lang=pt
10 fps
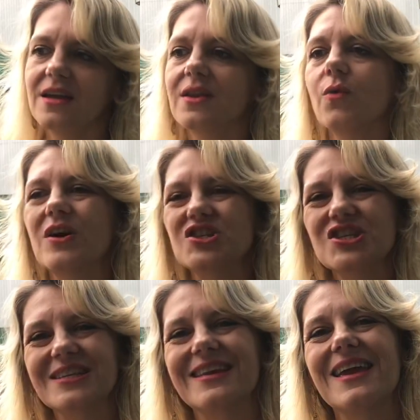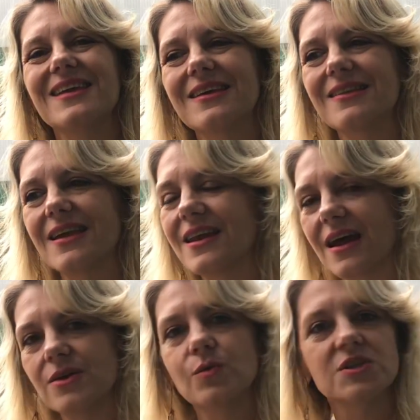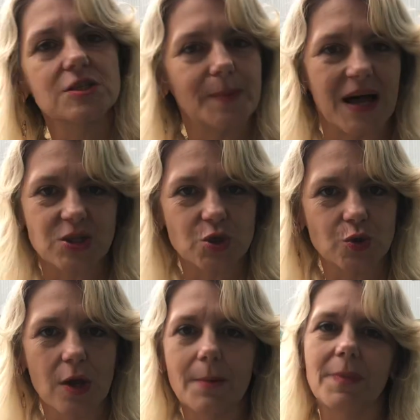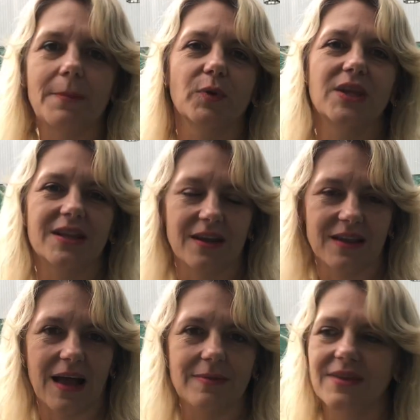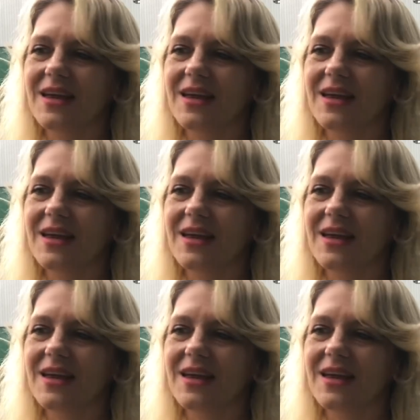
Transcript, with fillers: Então a gente tem que ter aí um espaço para poder tratar.